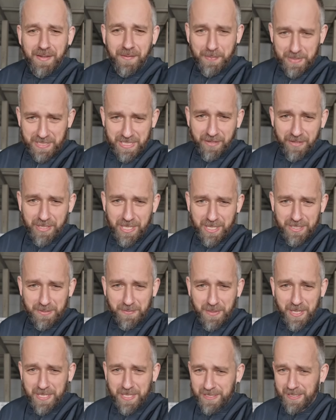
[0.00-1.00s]
Поздравляю
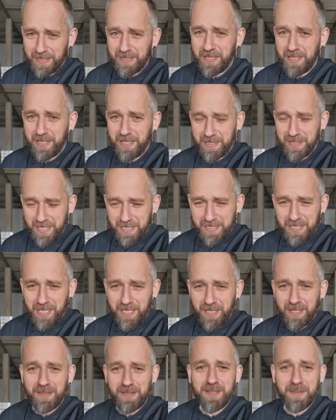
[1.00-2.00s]
тебя, если ты
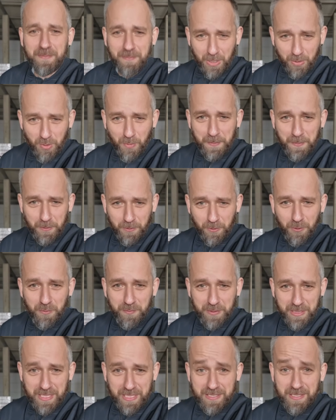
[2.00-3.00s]
затеял покупку нового
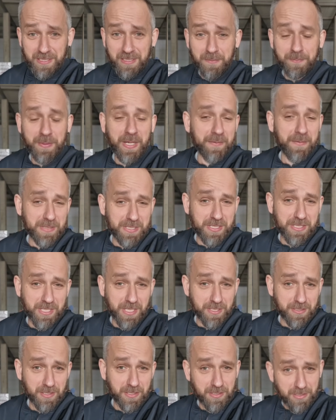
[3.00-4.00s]
мотоцикла прямо сейчас.